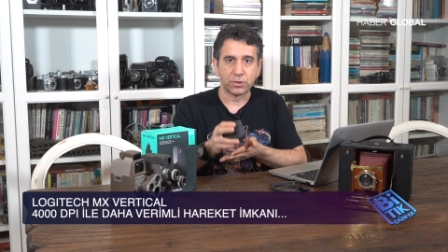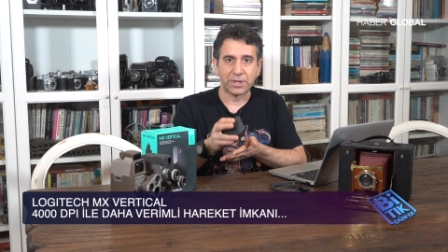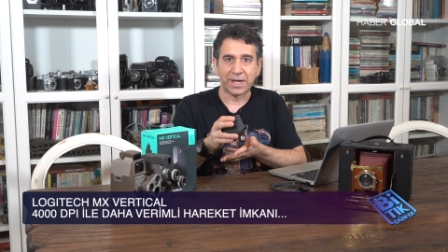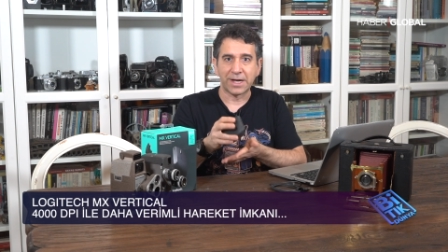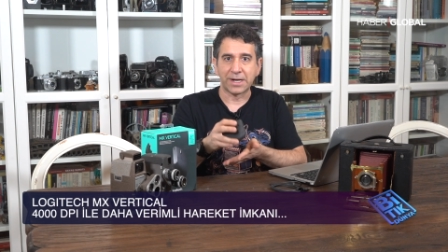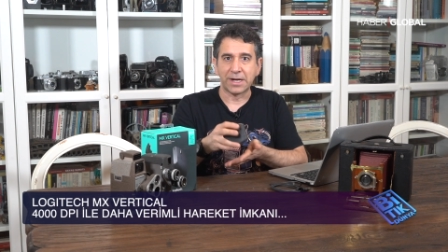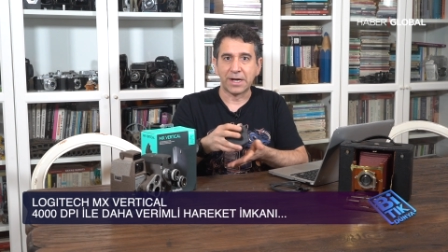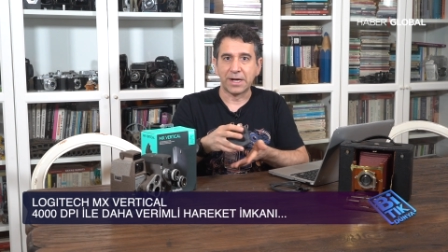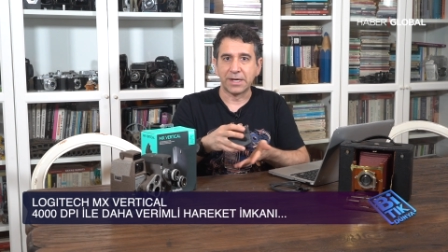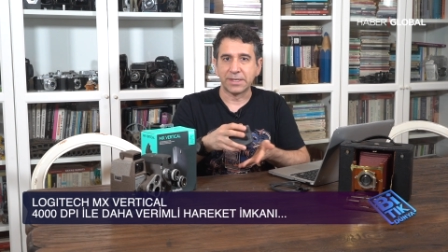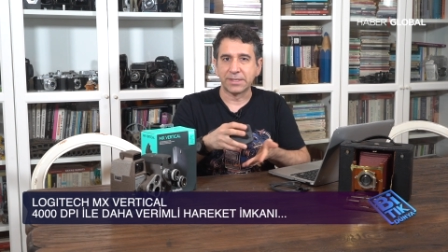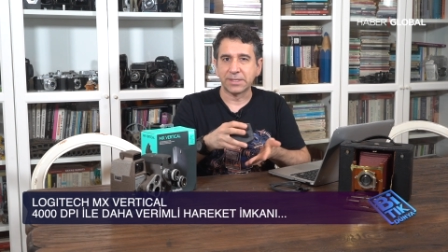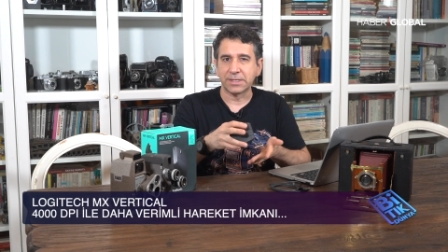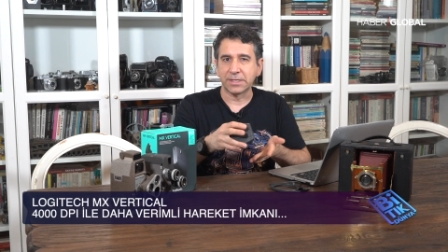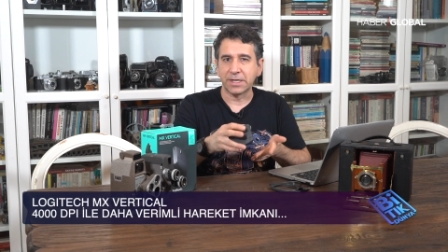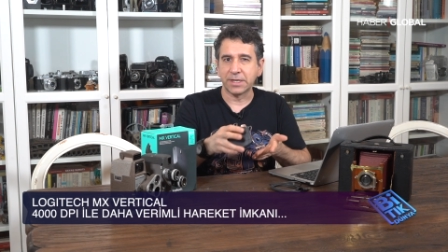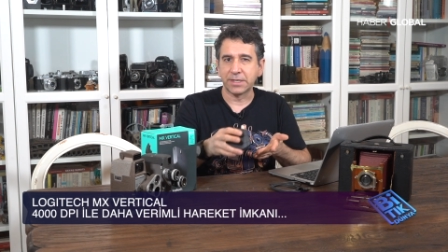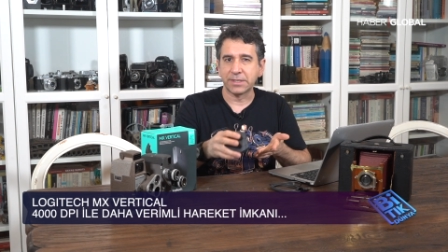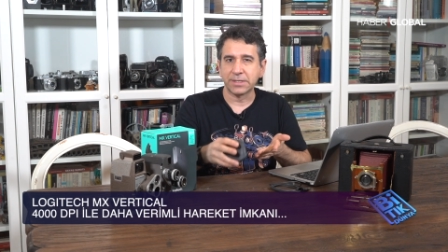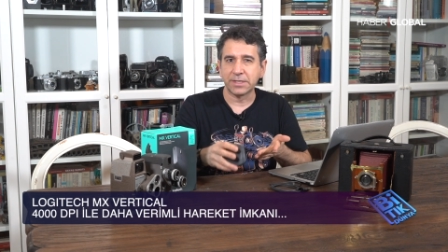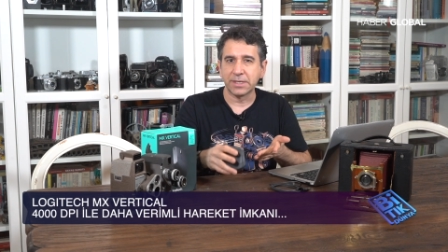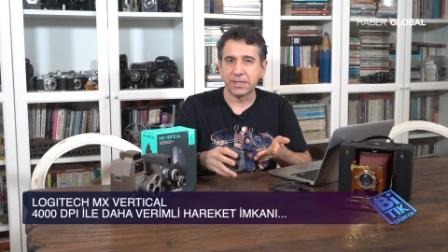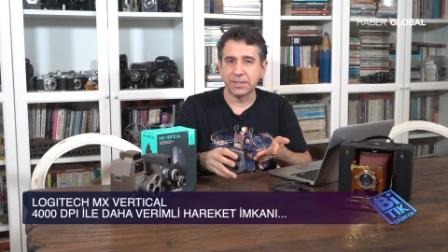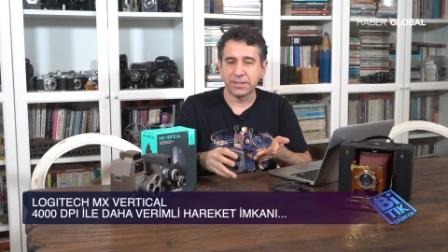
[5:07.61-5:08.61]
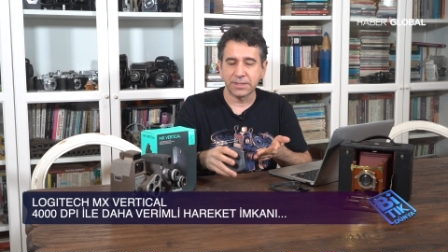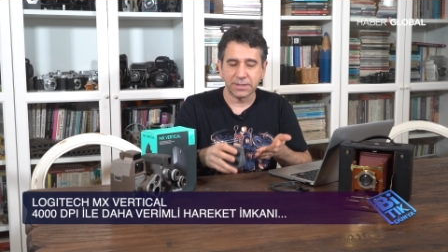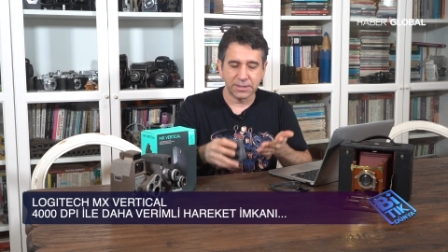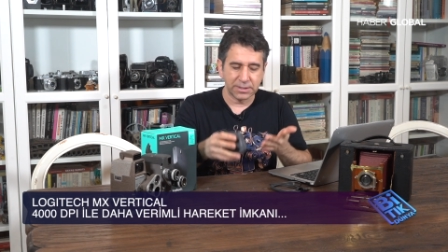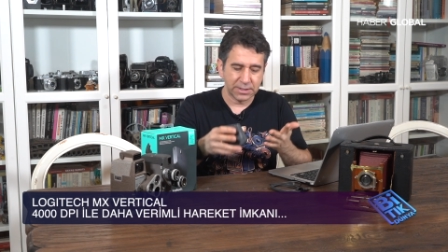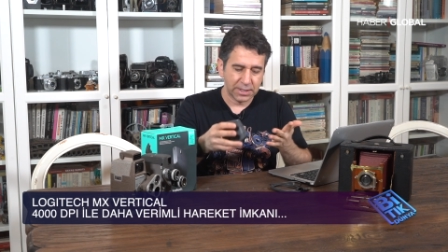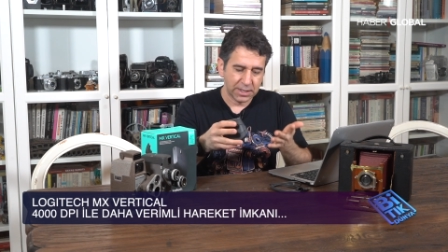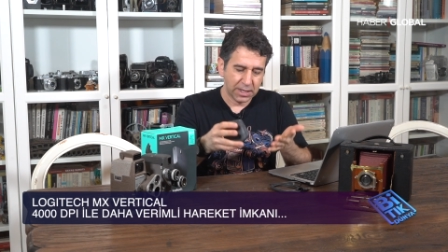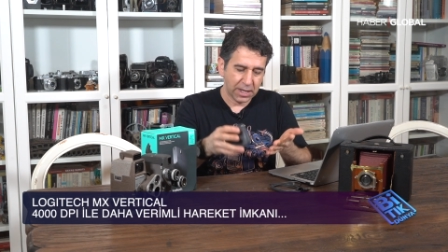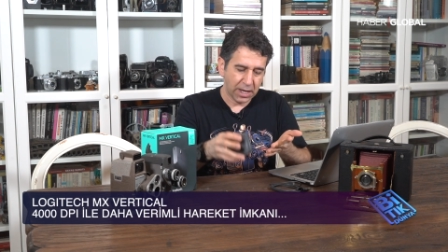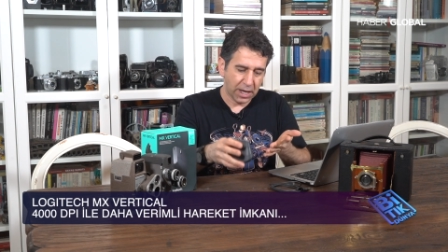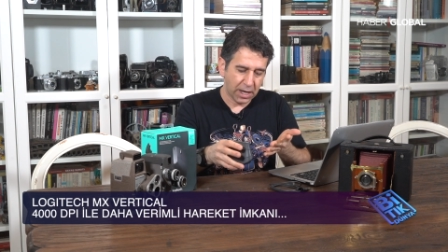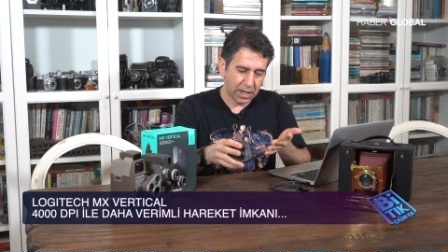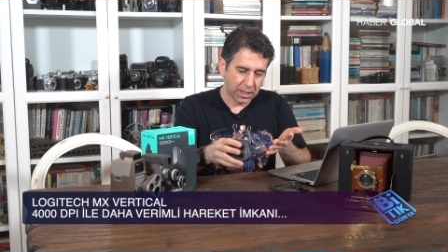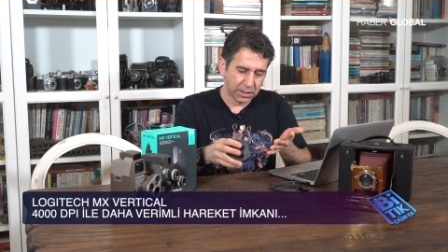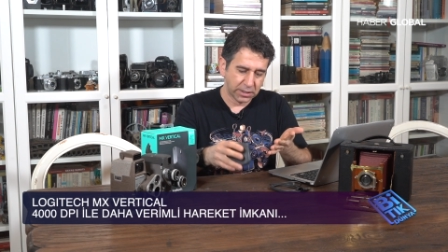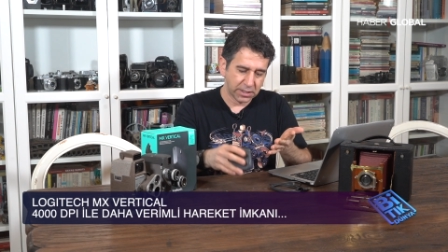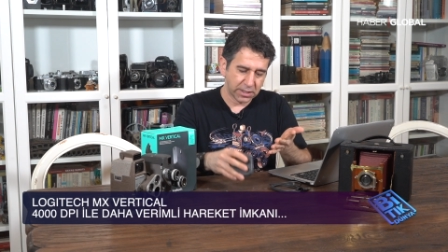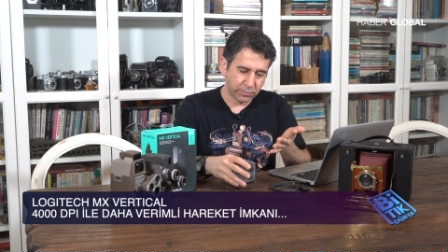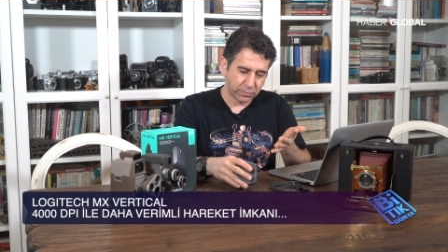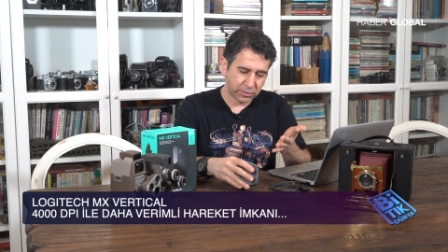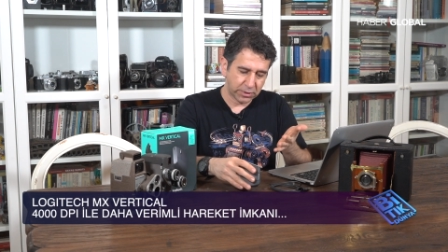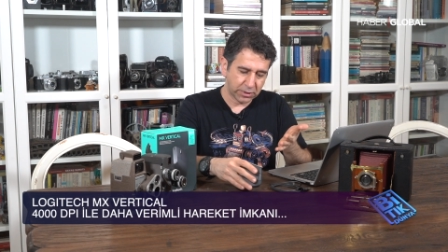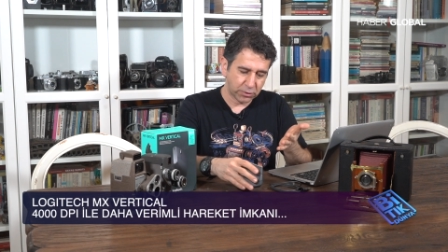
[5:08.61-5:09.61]
Yani hassasiyetin
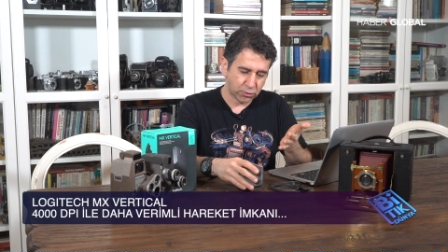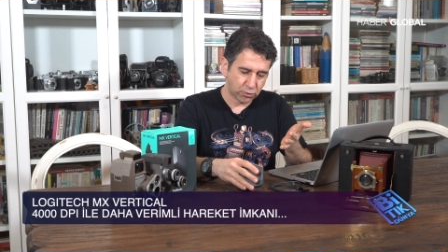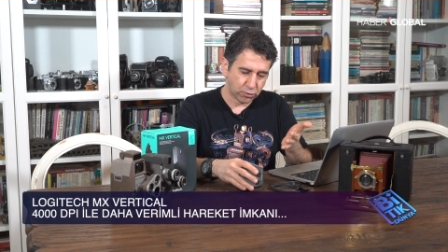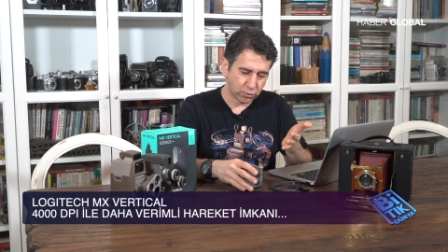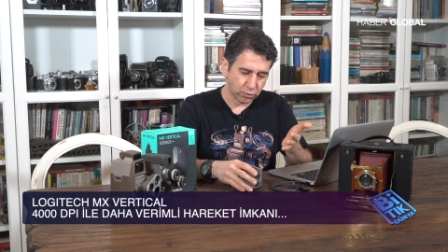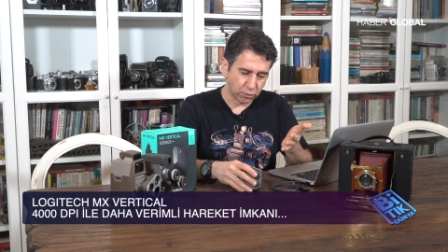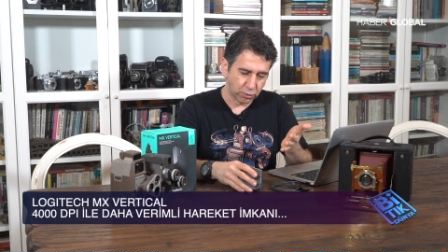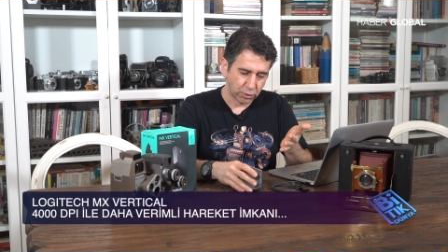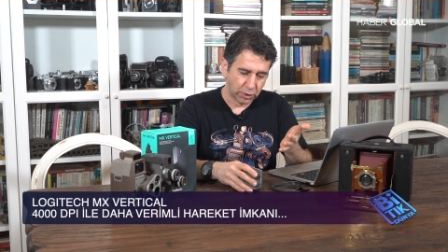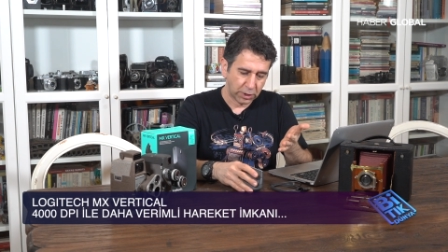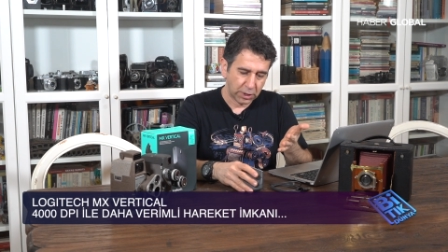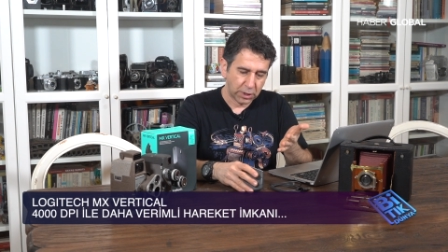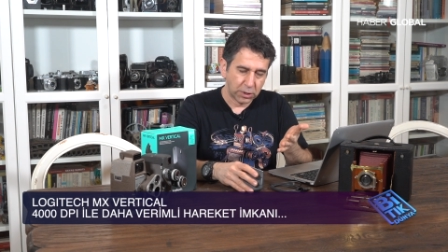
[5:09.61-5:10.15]
anlamı da şu